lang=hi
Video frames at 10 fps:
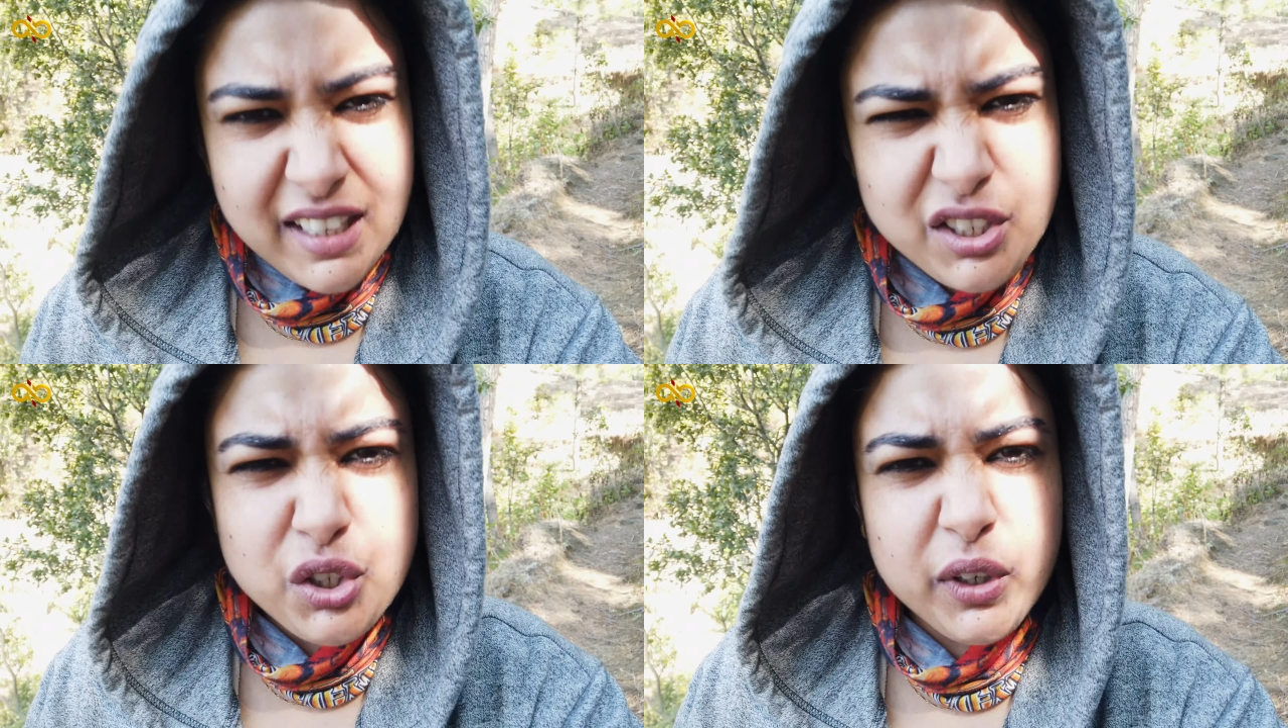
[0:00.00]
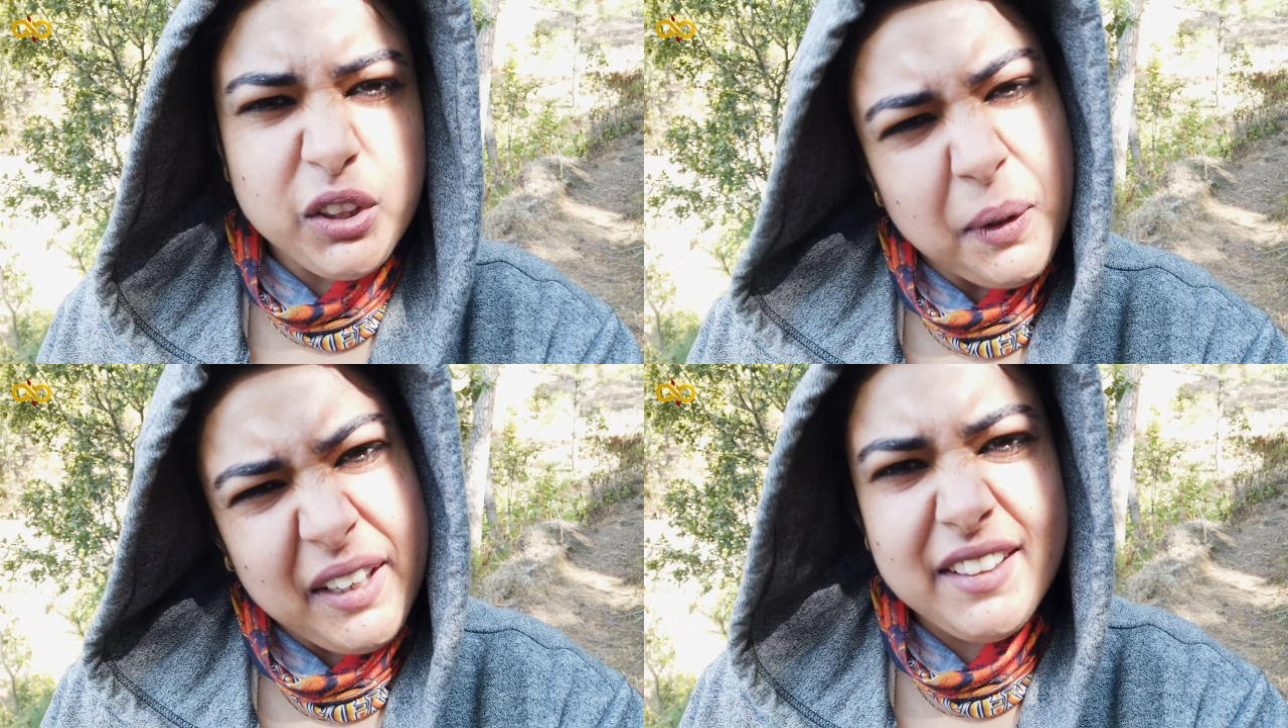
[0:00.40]
ये
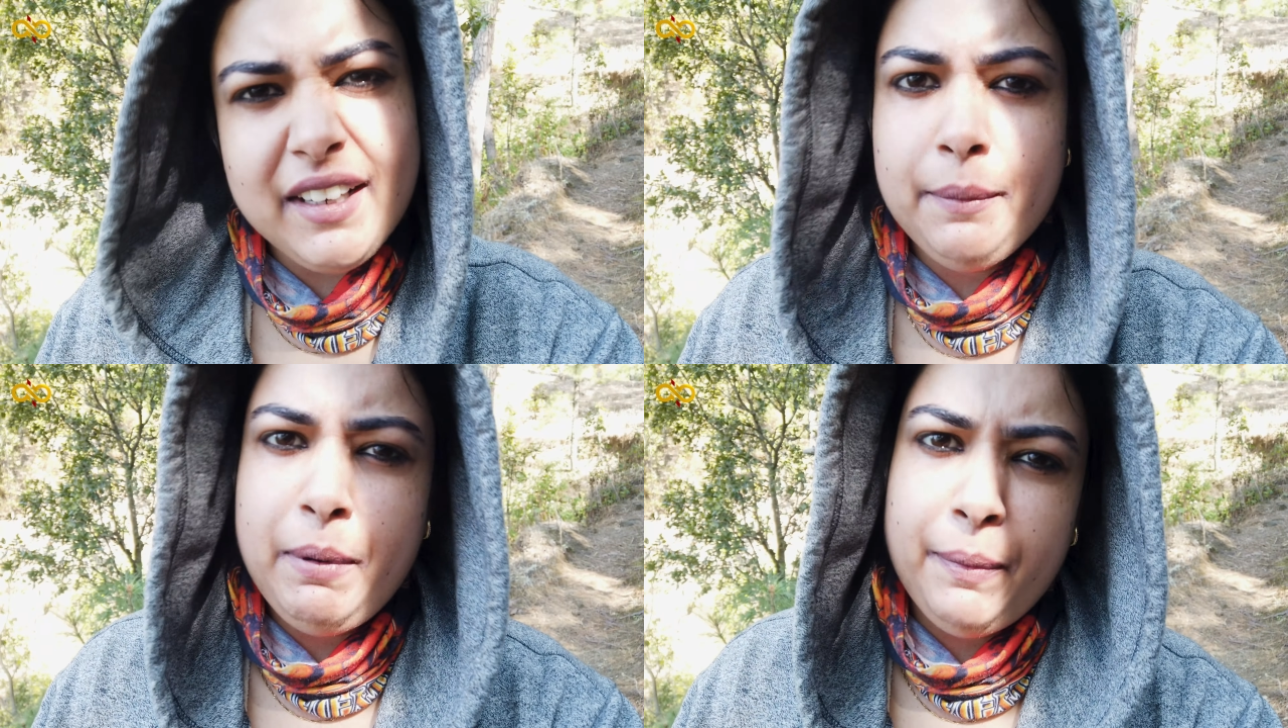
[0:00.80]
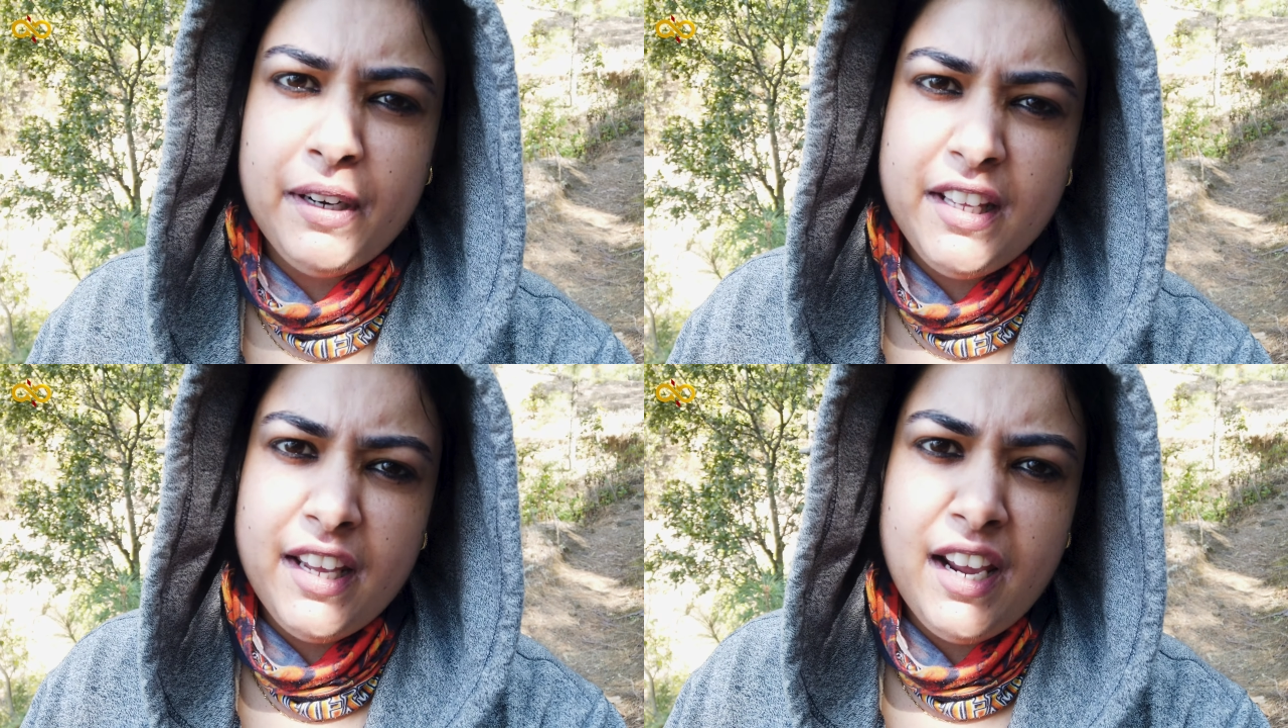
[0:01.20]
स्टोरी तो इंटरनेट पे
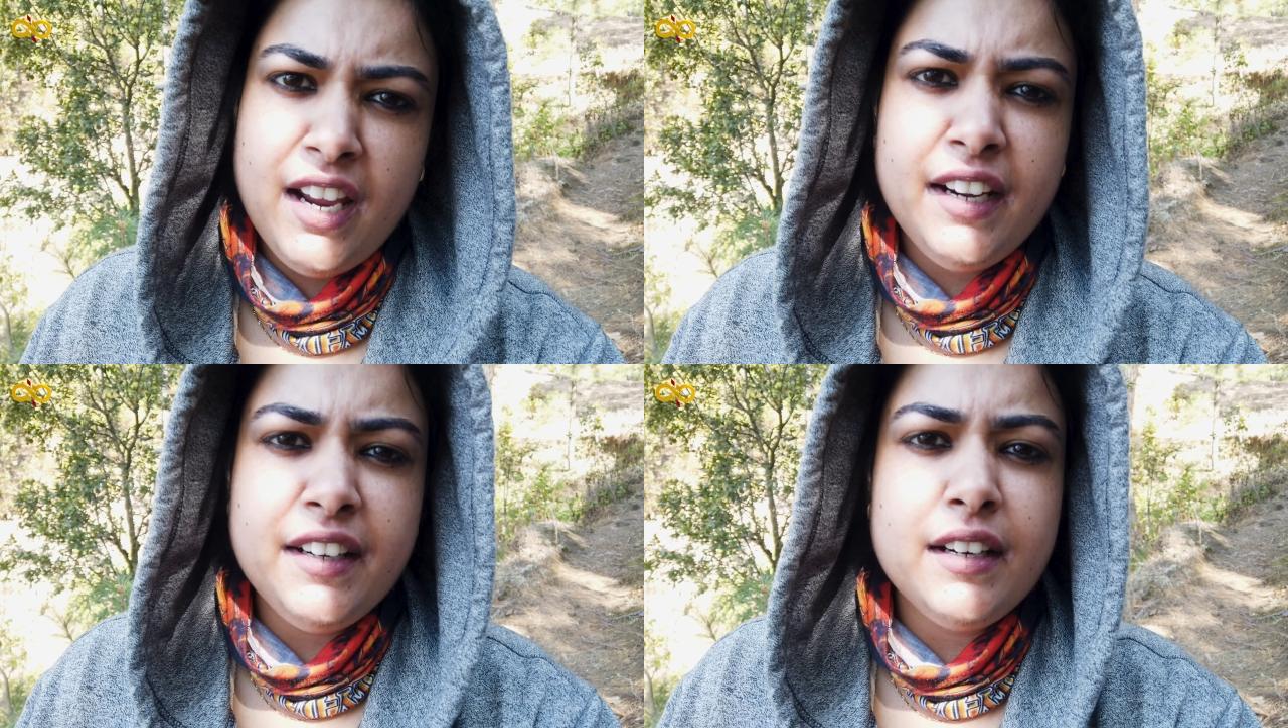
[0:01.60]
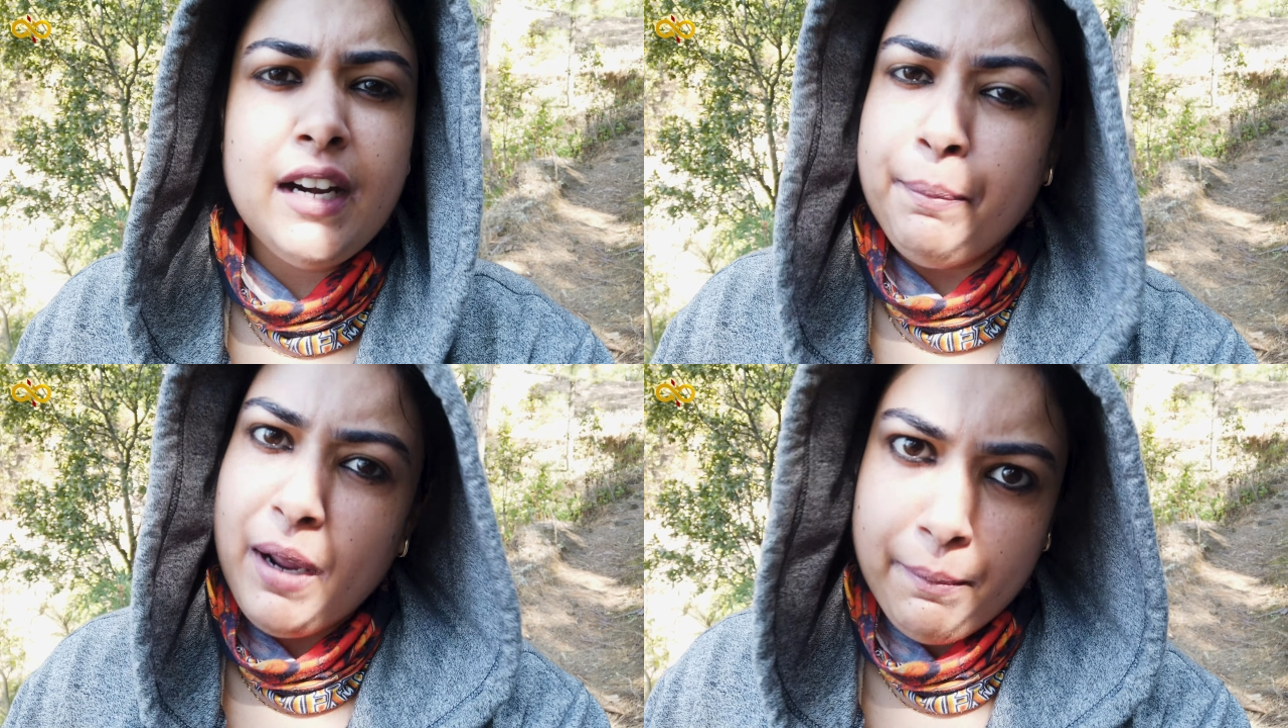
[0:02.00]
पड़ी है
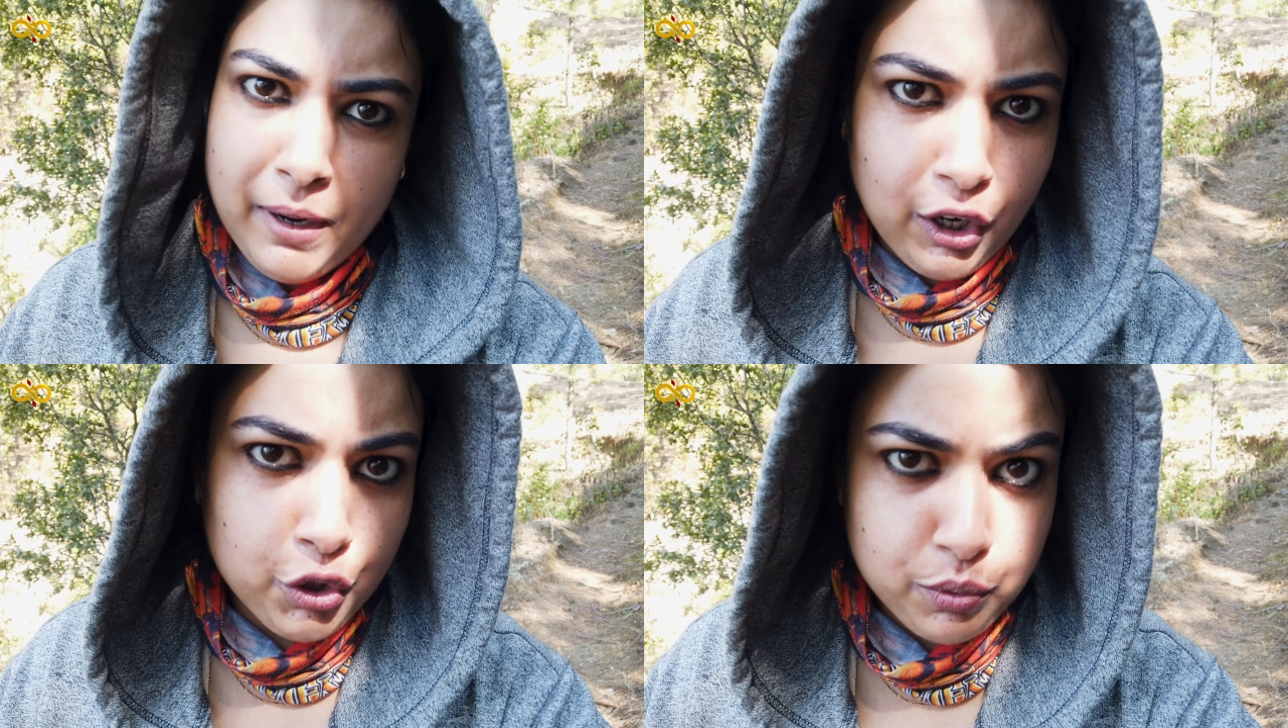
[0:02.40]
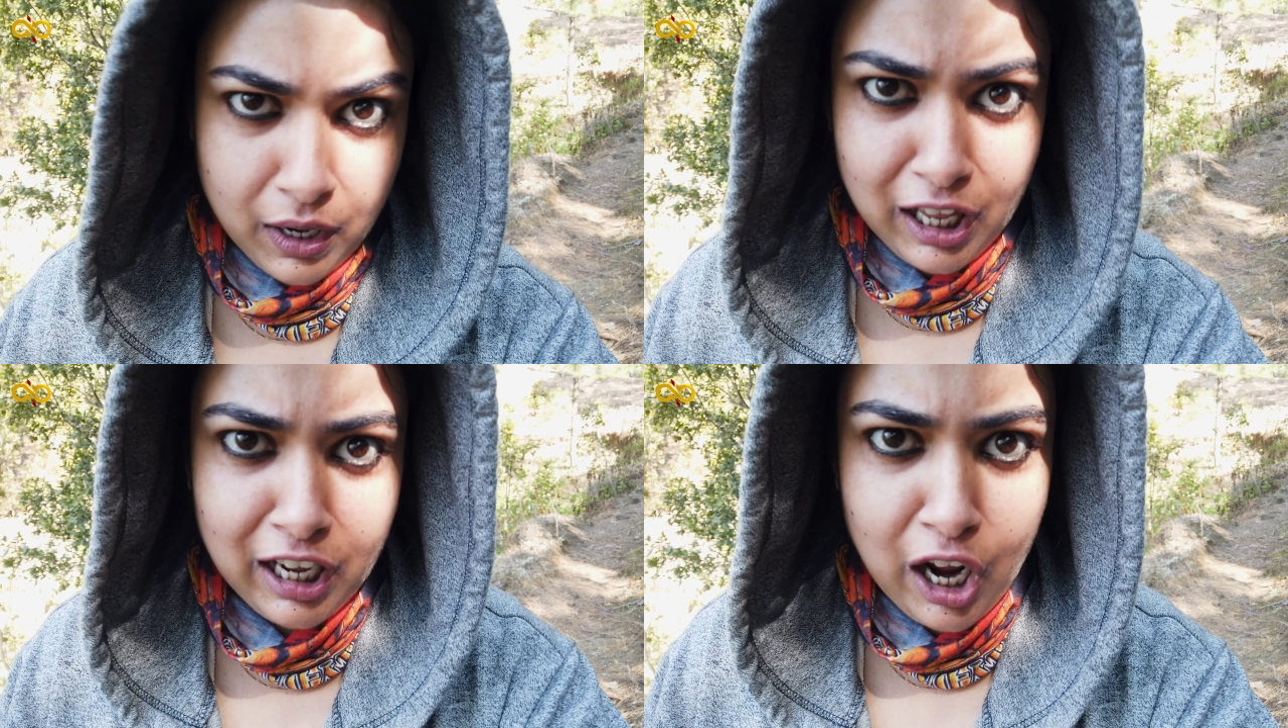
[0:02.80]
इंटरनेट में आप डालो
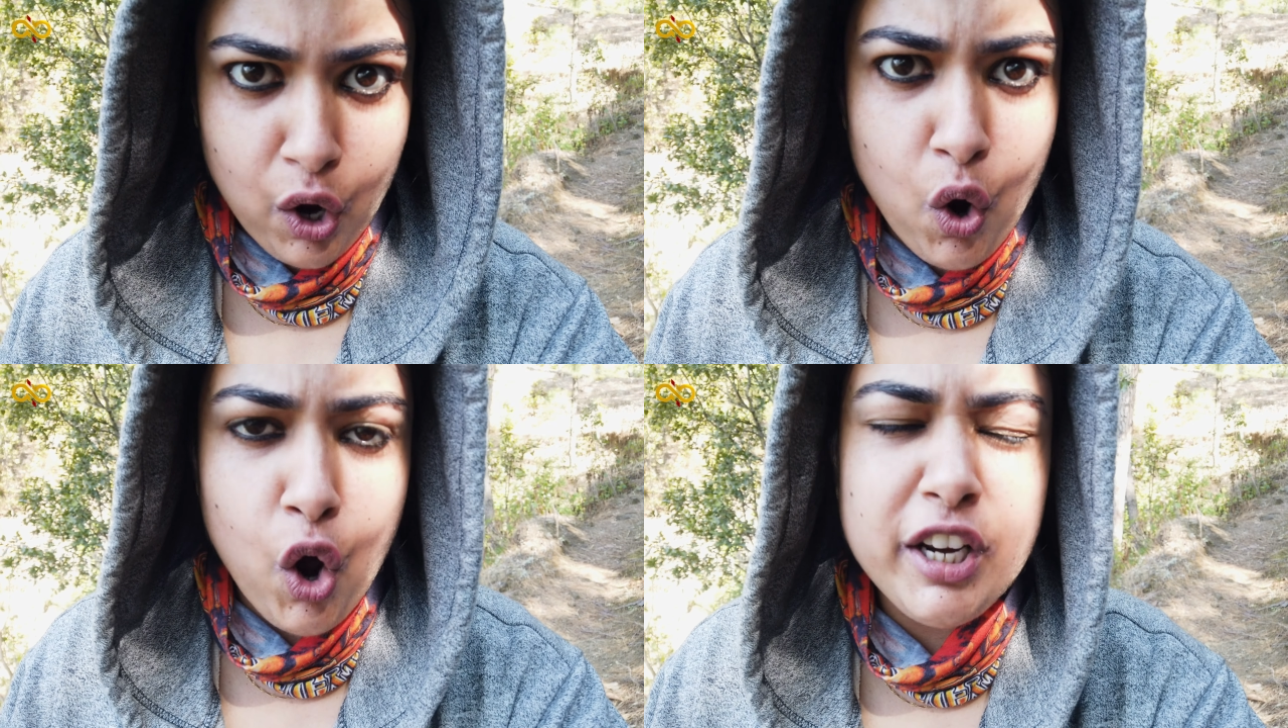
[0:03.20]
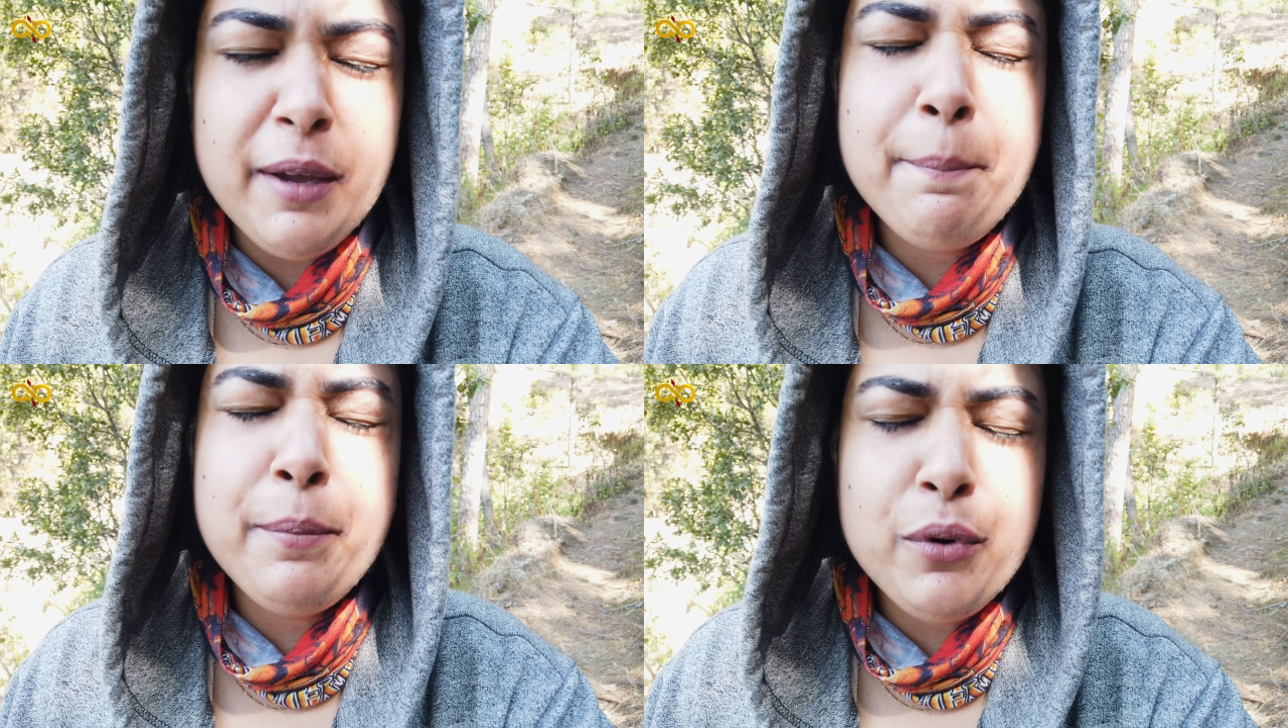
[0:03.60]
स्वाला गांव और ये